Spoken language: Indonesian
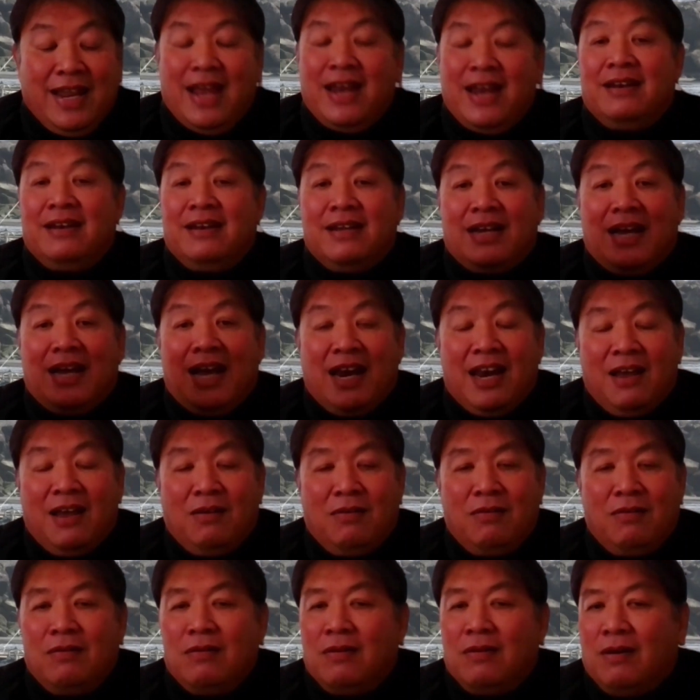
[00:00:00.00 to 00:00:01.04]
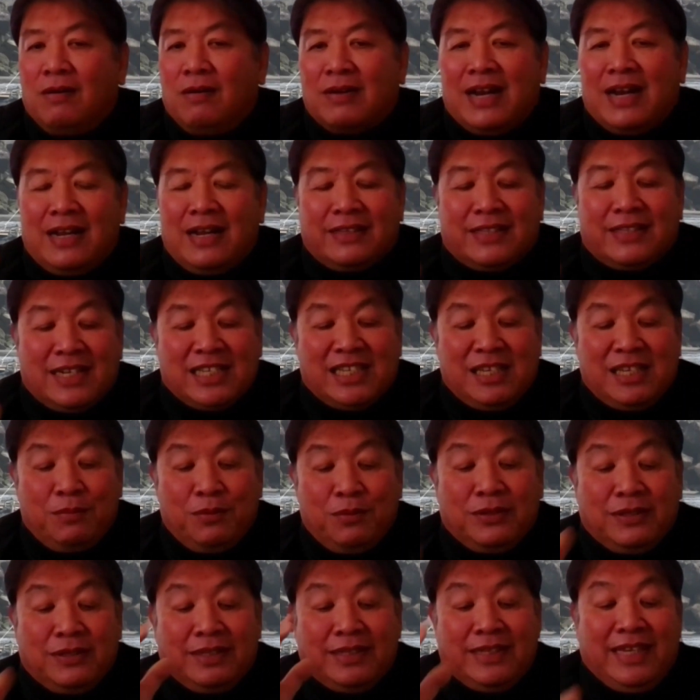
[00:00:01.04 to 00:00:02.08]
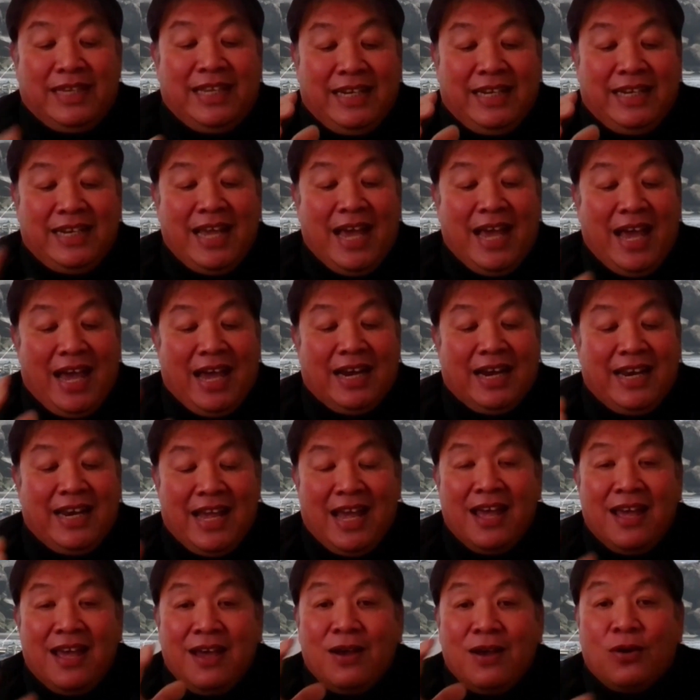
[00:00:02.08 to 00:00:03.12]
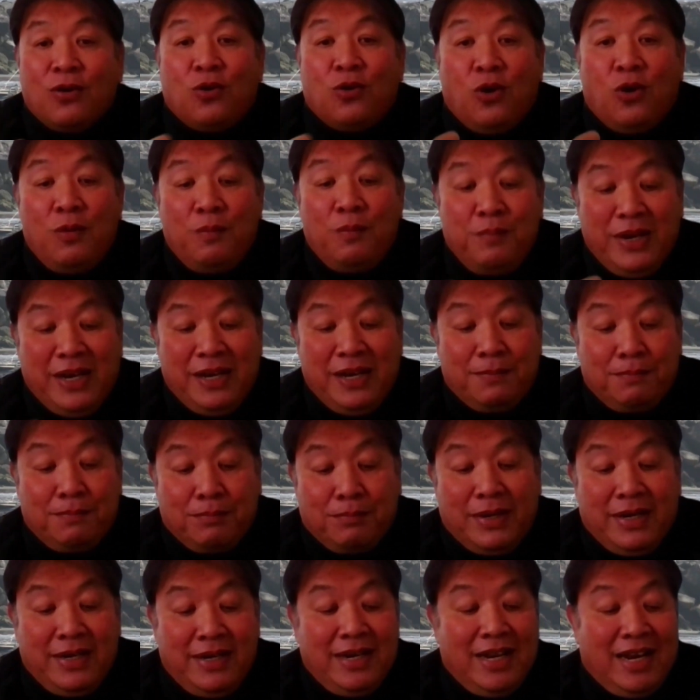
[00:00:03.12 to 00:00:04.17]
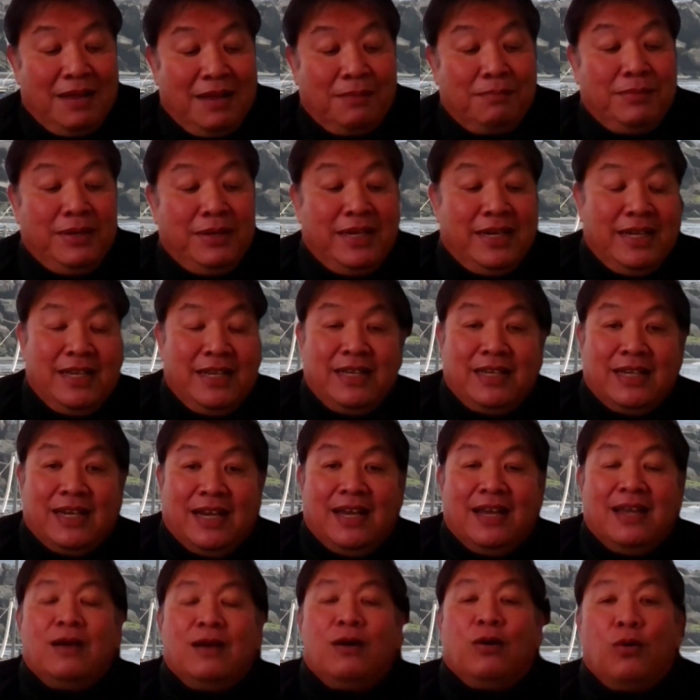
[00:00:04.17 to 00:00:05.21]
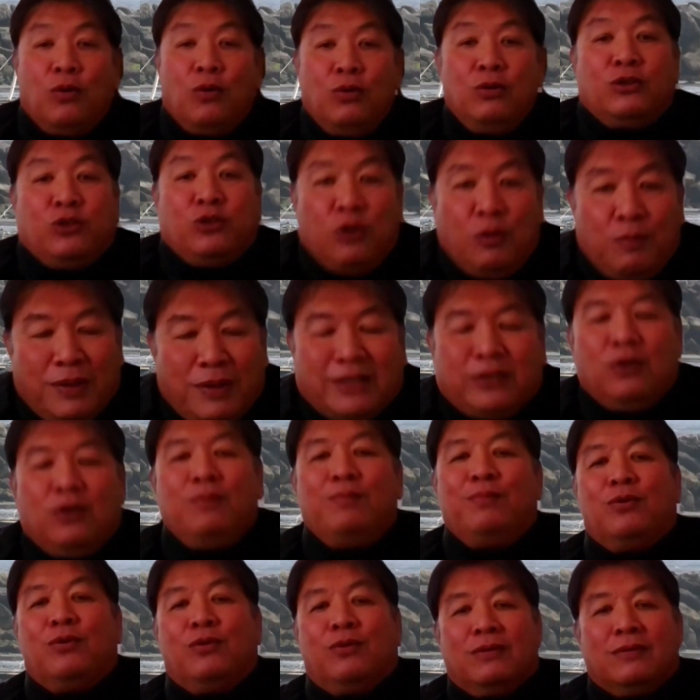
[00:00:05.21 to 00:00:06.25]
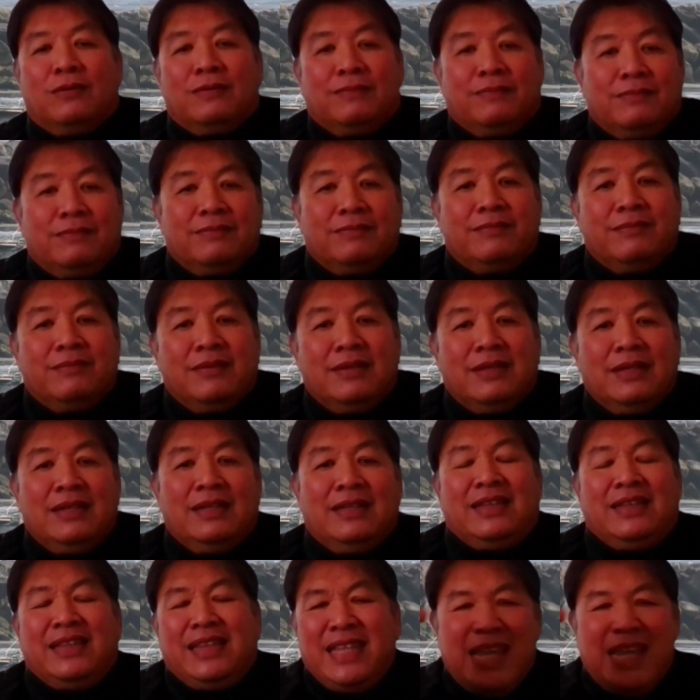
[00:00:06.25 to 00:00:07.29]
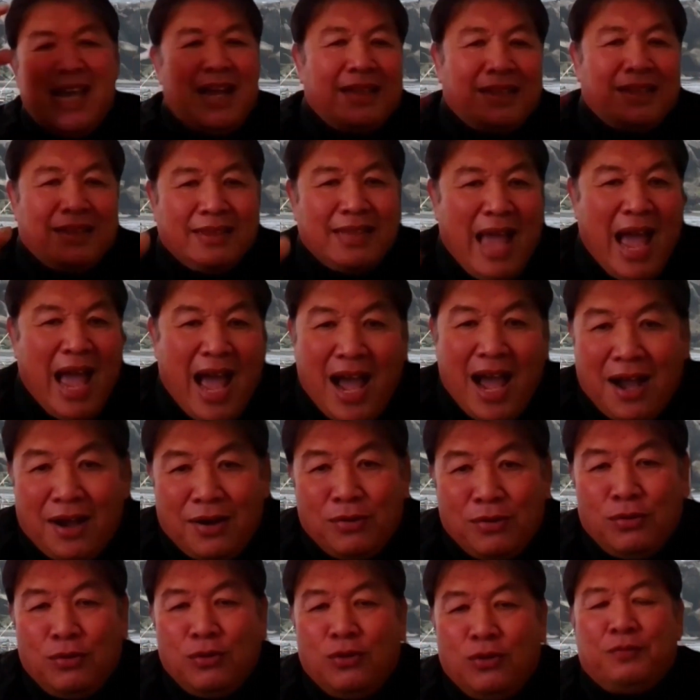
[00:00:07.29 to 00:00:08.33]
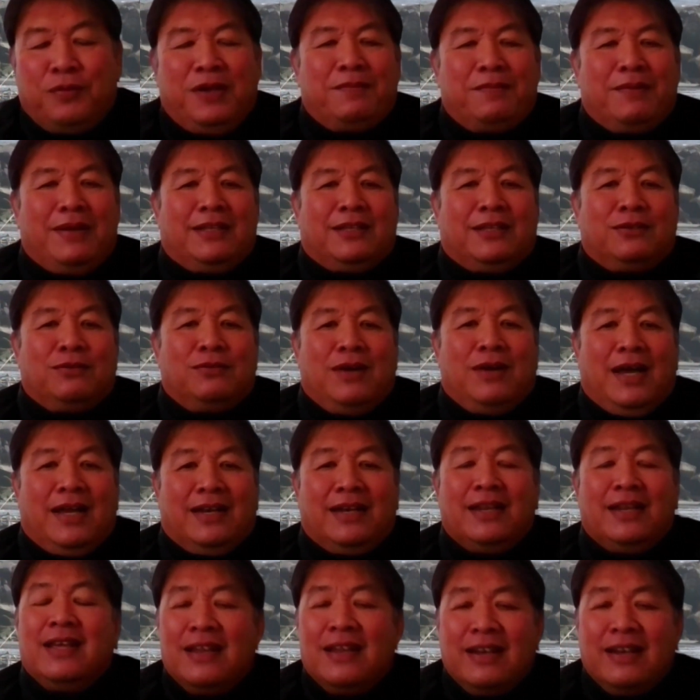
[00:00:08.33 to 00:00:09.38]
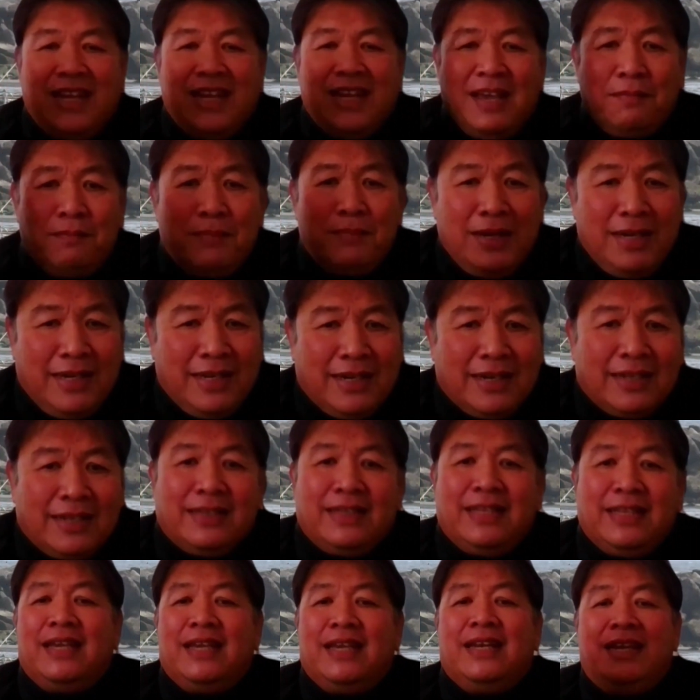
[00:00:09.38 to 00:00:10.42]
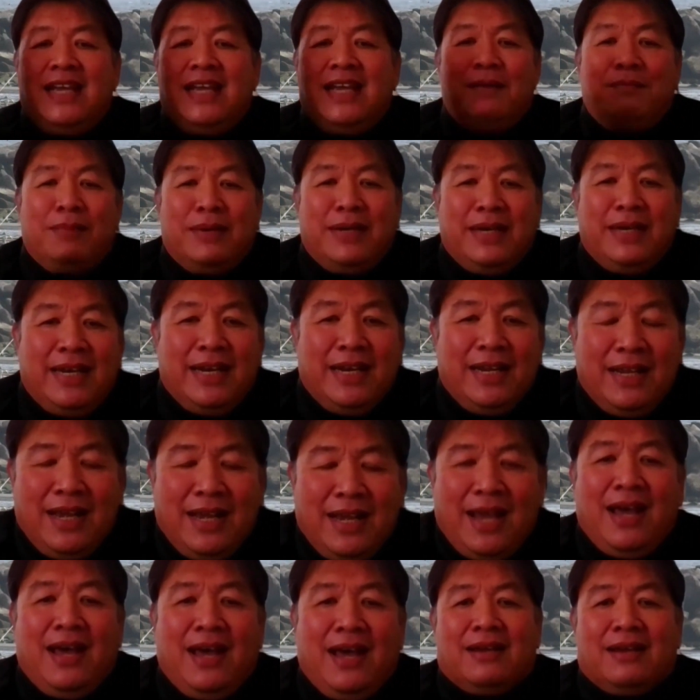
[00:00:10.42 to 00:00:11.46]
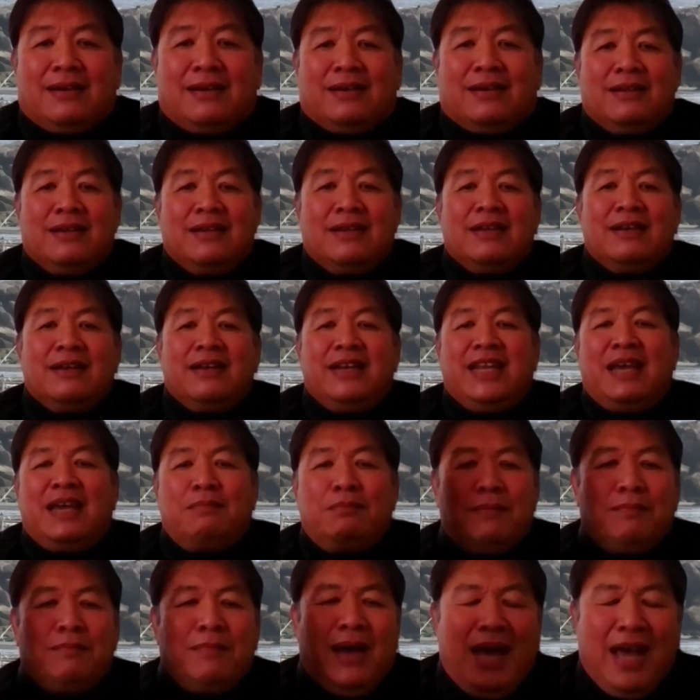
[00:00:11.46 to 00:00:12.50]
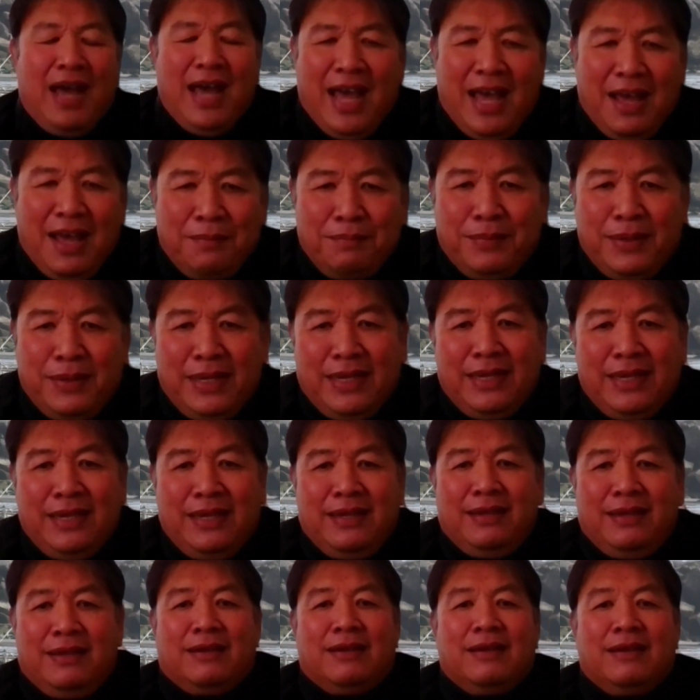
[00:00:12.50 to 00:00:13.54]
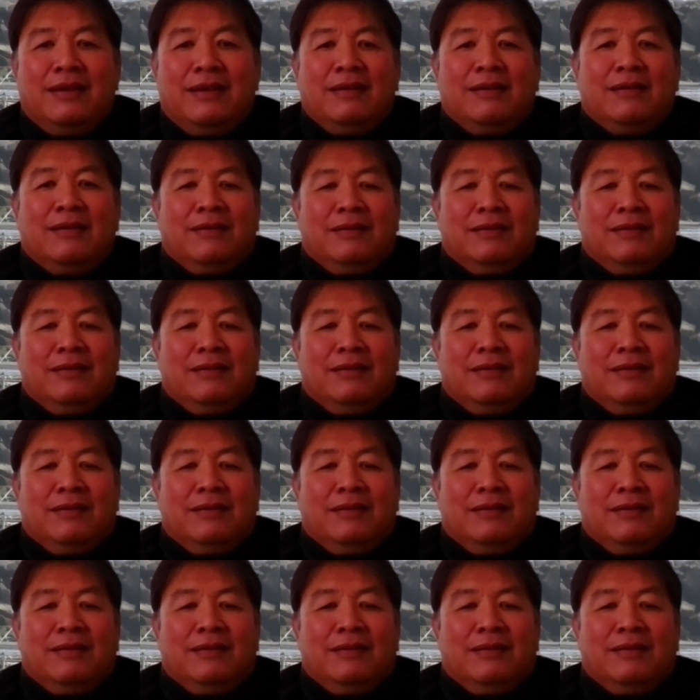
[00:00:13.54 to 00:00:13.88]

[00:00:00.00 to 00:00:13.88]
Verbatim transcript: dan kalau orang tersebut tidak ada komitmen dalam dirinya untuk bertumbuh. Dia tahu firman Tuhan, dia mengerti, dia mendengar, dia memahami,